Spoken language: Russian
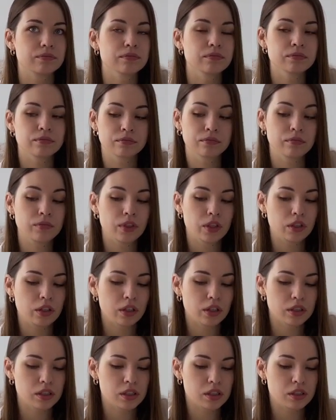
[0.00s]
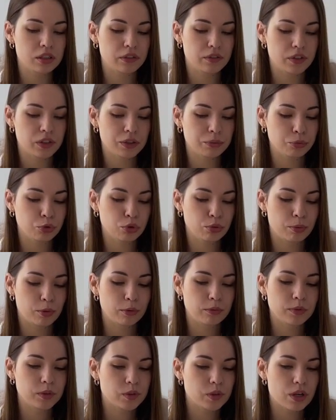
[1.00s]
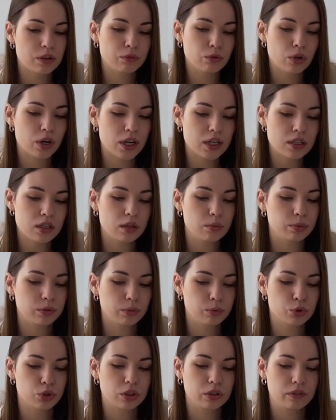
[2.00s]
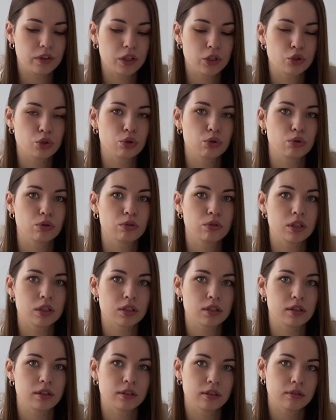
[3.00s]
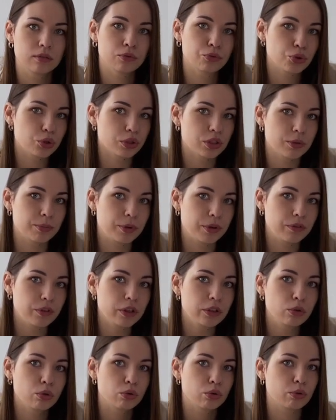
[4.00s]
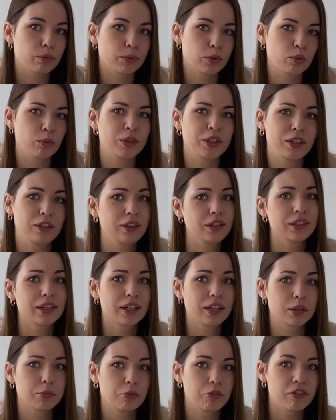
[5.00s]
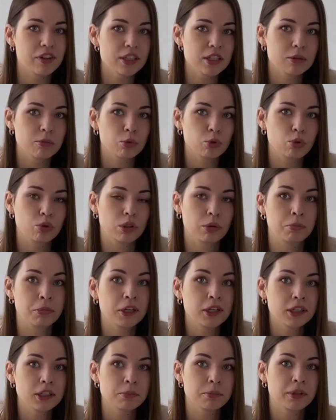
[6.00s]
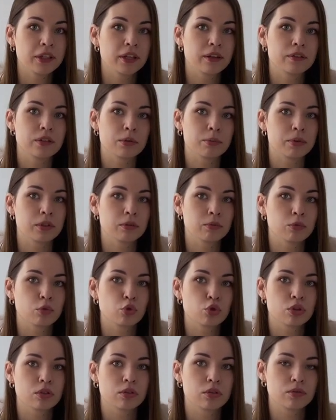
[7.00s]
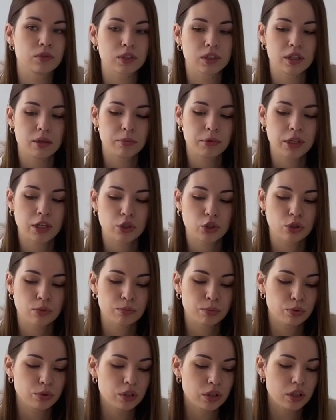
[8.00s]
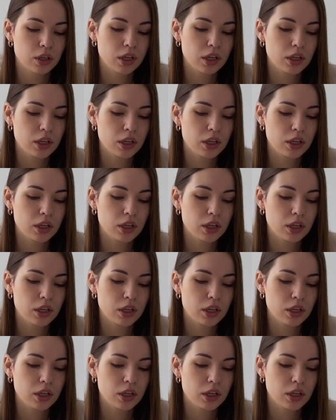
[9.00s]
Угу. Я, кстати, наверное, буду пробовать все равно разные, потому что говорят, что если волосы привыкнут, то потом они не так отмываться будут, и перхоть появится, поэтому нужно всегда менять шампуни.